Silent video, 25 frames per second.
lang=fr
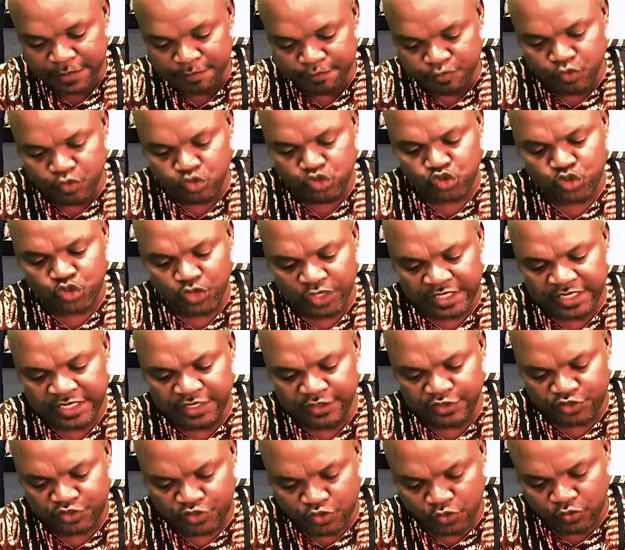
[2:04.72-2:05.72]
pour ce
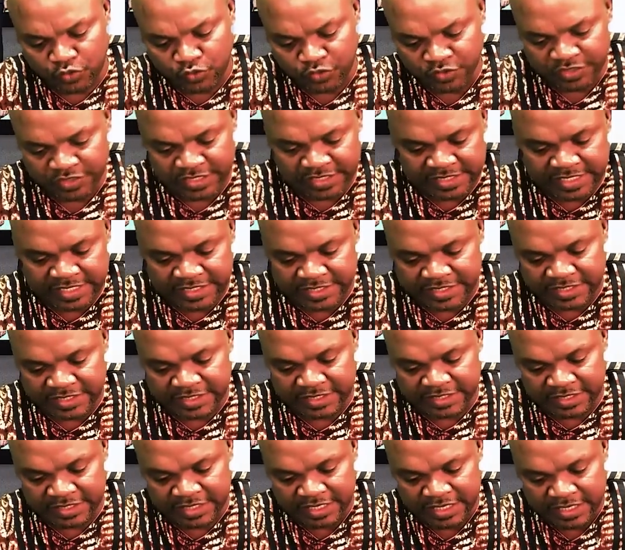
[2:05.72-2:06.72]
qu'ils sont,
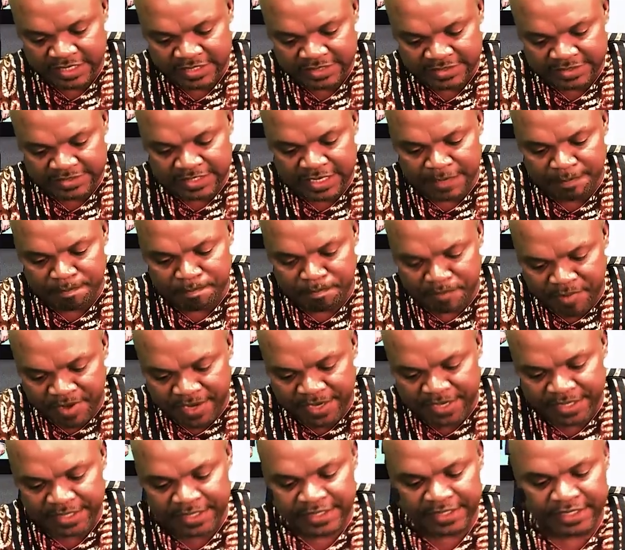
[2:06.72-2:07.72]
c'est-à-dire des
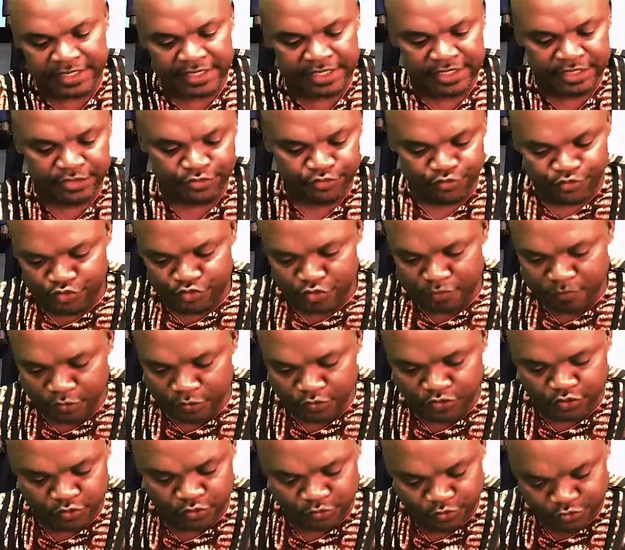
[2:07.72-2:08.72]
pères du
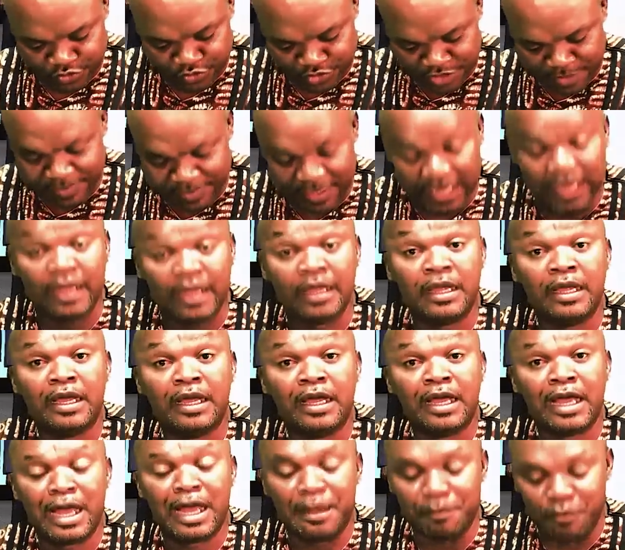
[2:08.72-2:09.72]
mensonge. Eh bien,
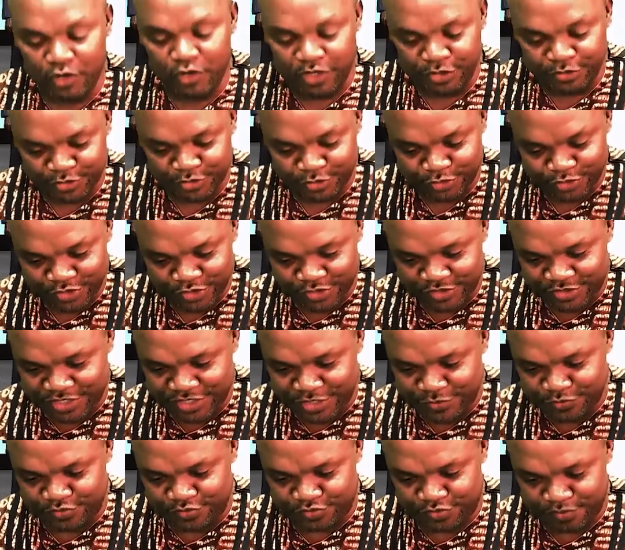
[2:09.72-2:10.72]
à bon entendeur,
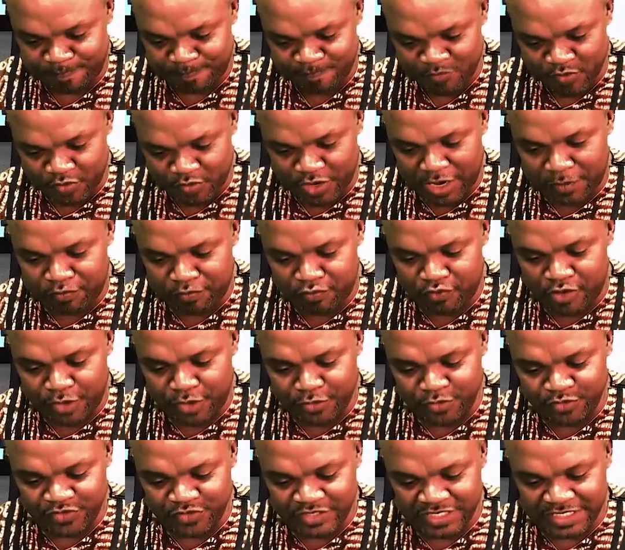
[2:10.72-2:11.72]
salut. Voilà pourquoi
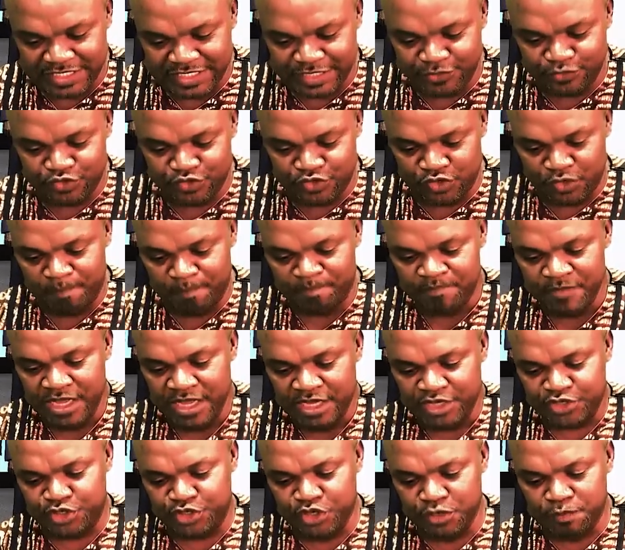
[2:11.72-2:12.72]
nous nous interrogeons
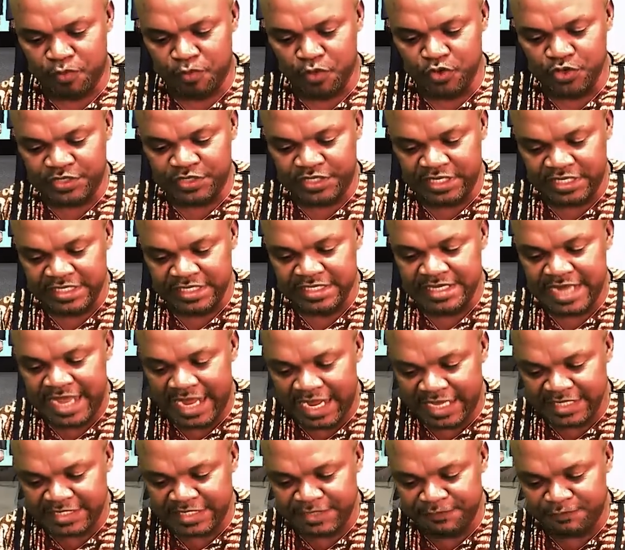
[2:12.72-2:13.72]
géopolitique
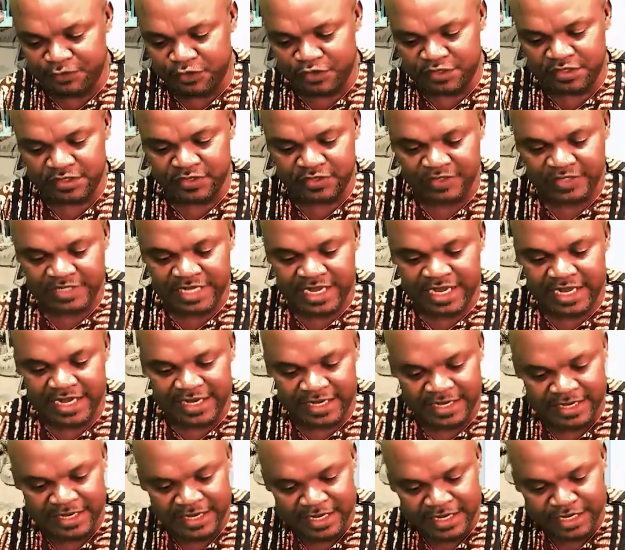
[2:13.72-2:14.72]
narratif
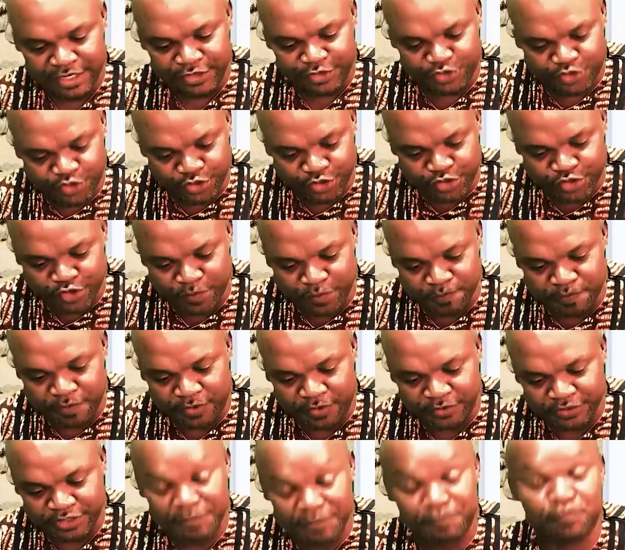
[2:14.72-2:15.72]
occidental, que
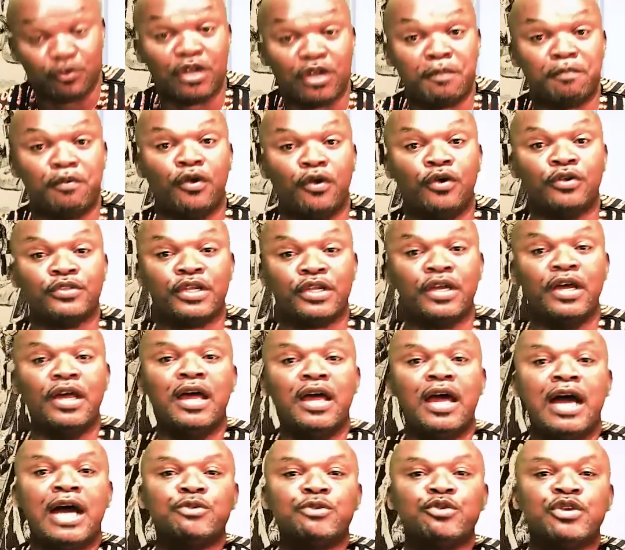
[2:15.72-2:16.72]
comprendre Et pour répondre
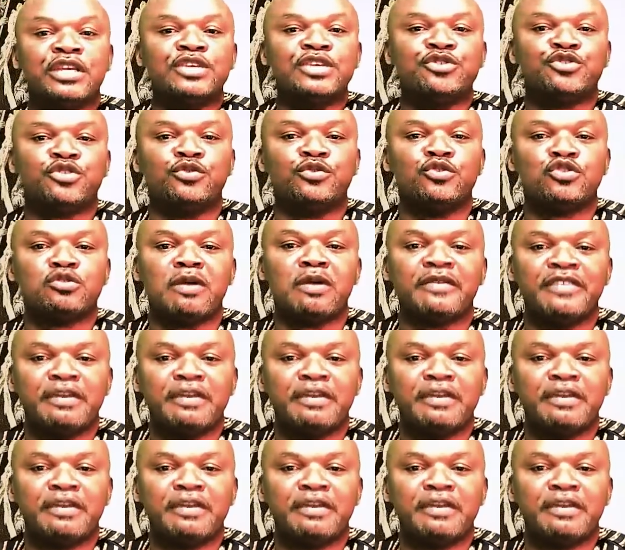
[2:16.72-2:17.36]
à nos questions, nous sommes